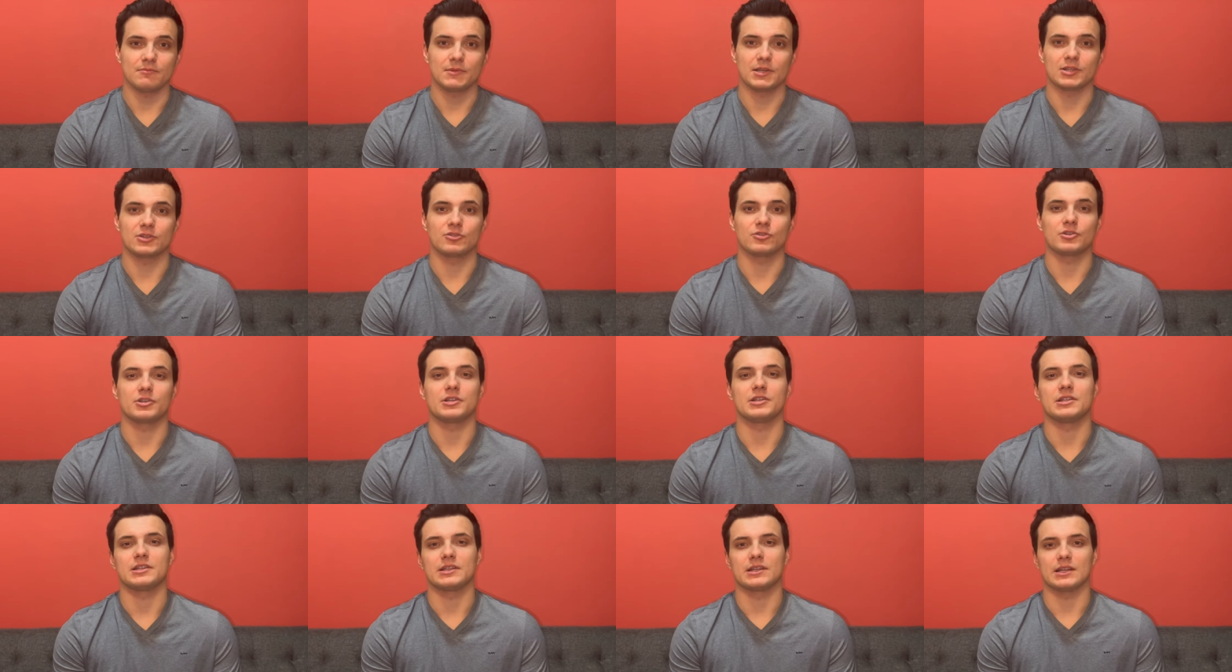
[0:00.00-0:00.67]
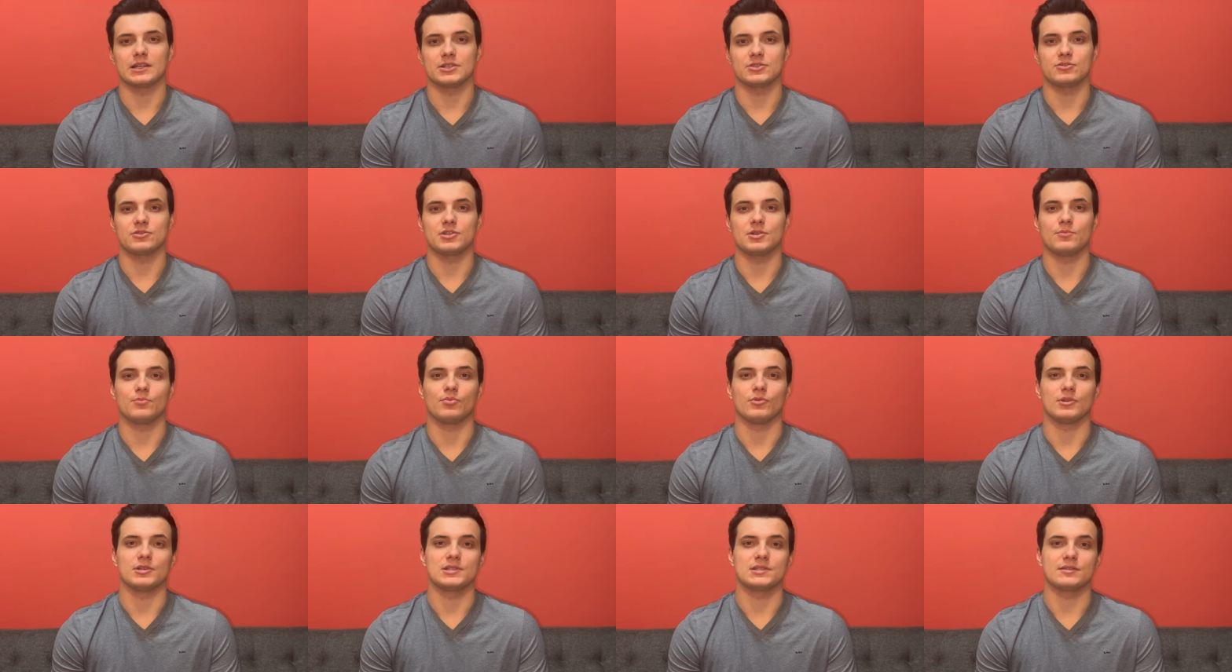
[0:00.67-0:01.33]
которые ни разу не
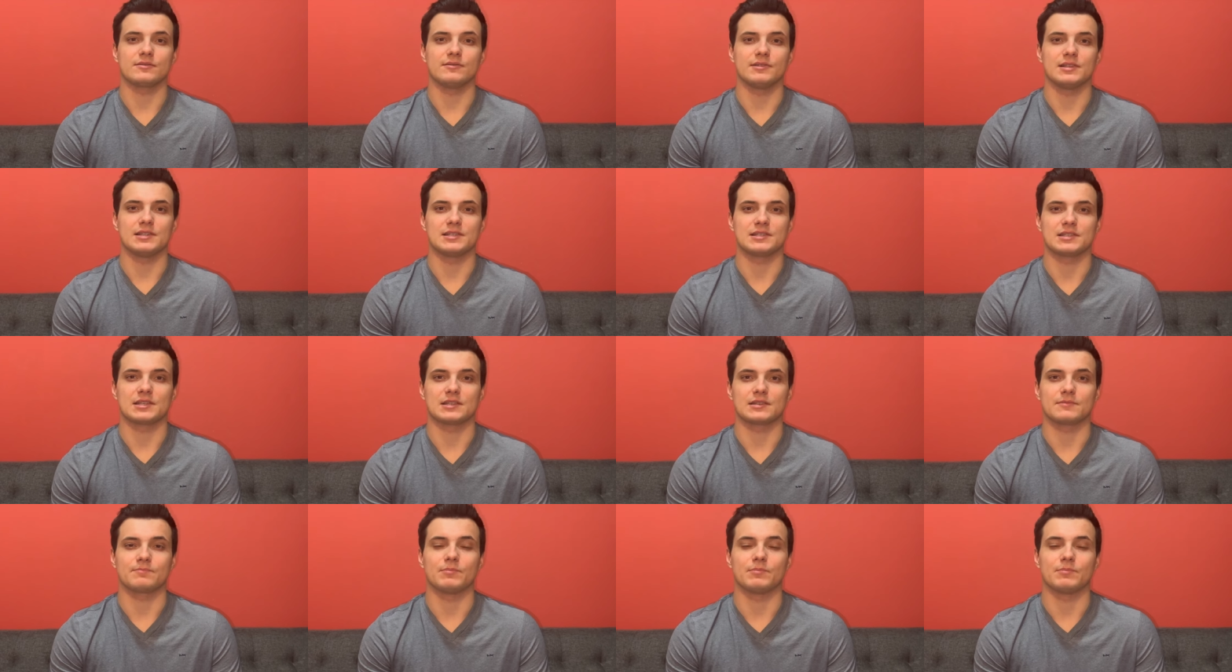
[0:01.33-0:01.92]
пользовались